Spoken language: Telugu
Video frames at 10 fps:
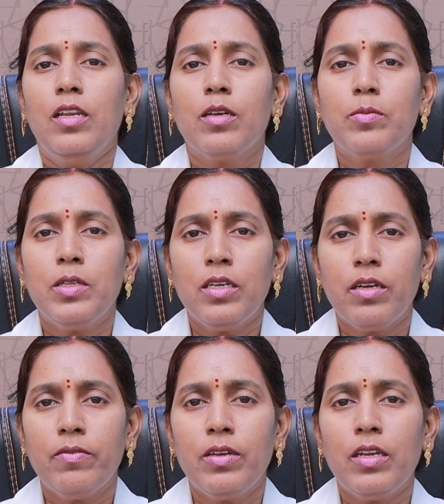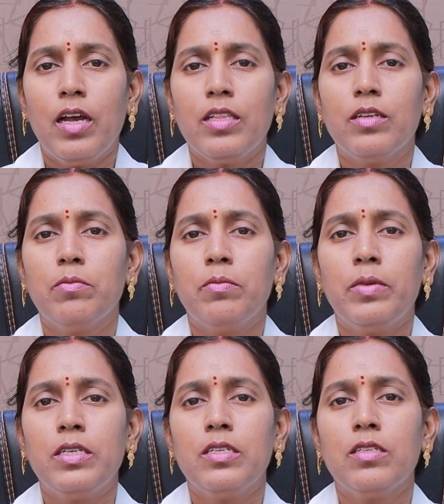లేకపోతే ఇంకా వేరే అదర్
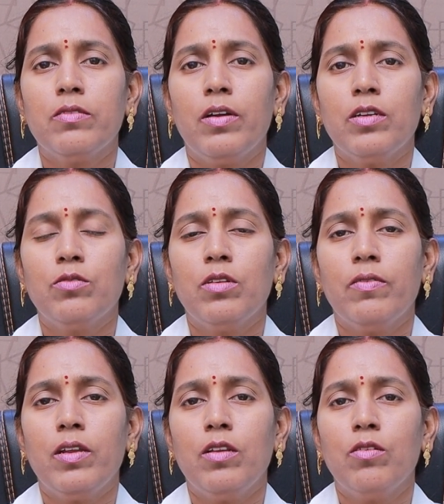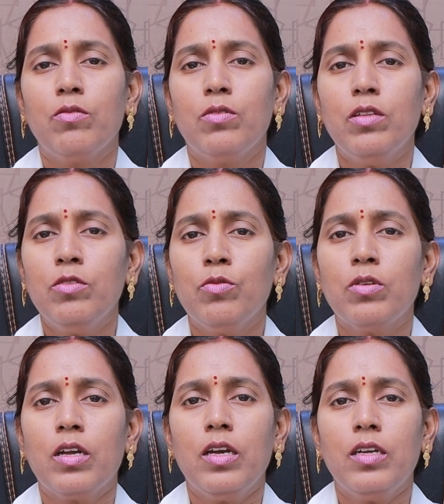మెడిసిన్స్ వాడుతున్న వాళ్ళలో కూడా
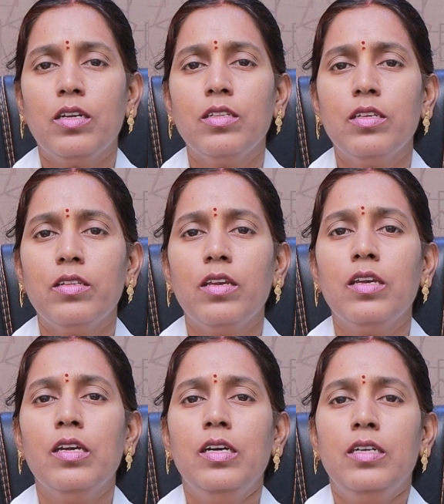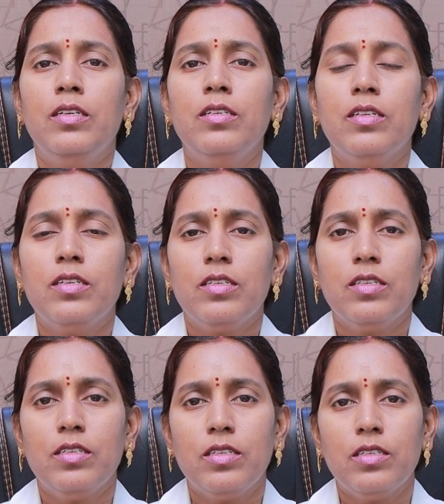త్వరగా అన్నది ఇది
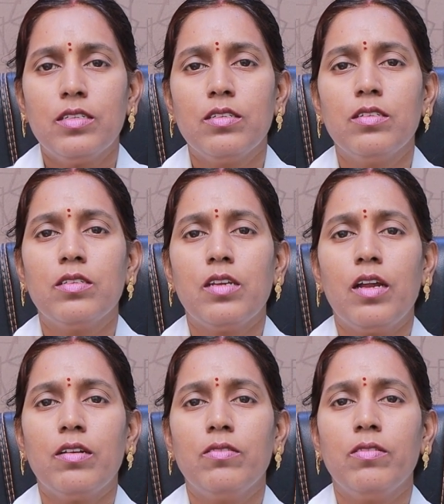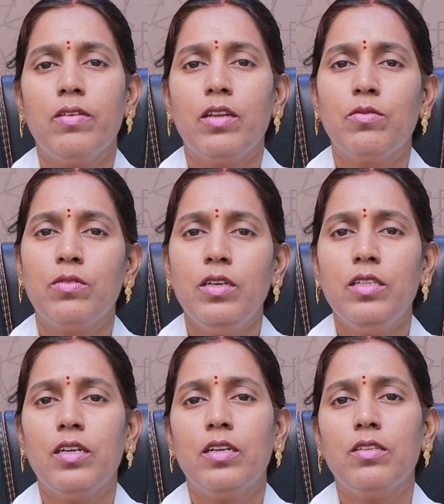డిజనరేషన్ చేంజెస్ స్టార్ట్ అవడం వల్ల కూడా ఇది
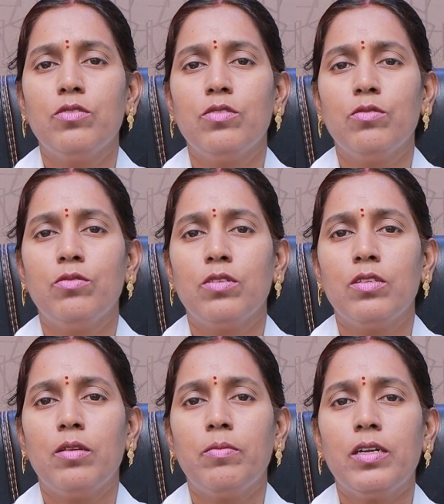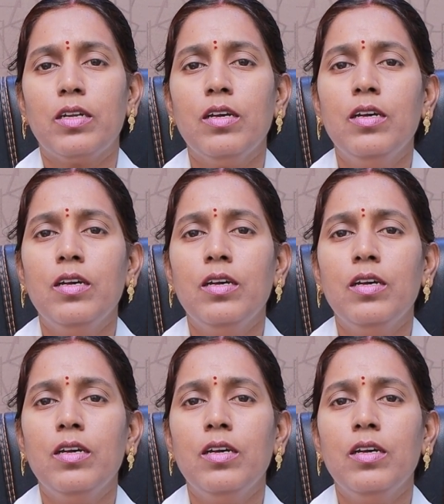అన్నది వస్తూ ఉంటుంది అనమాట